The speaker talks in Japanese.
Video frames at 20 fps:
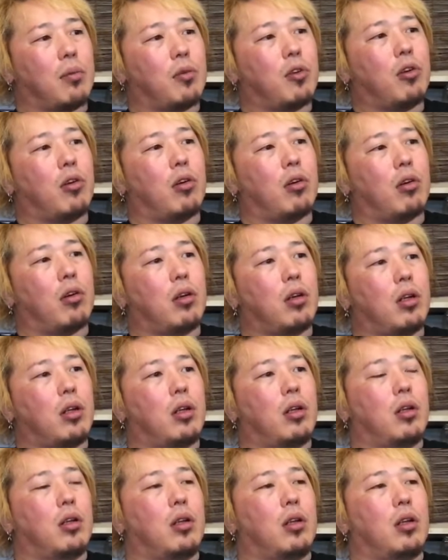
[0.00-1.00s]
も
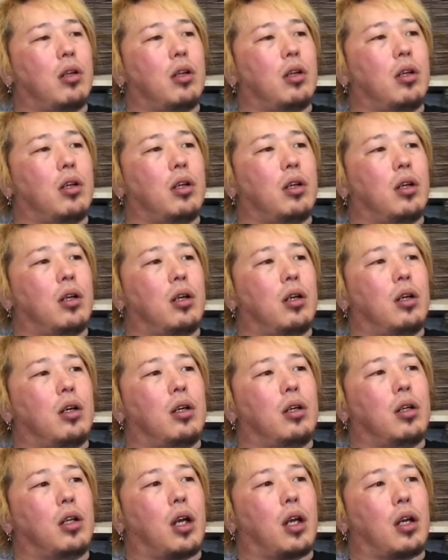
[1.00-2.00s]

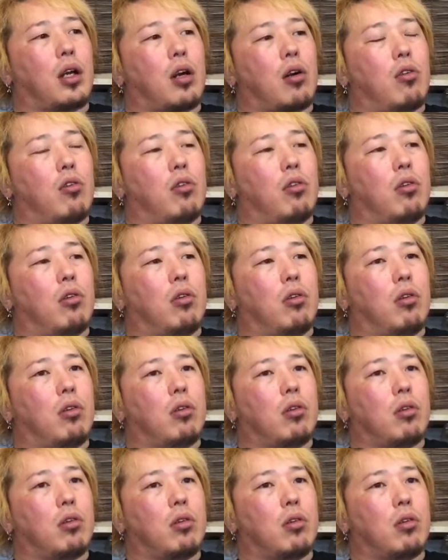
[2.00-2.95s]
なんかこ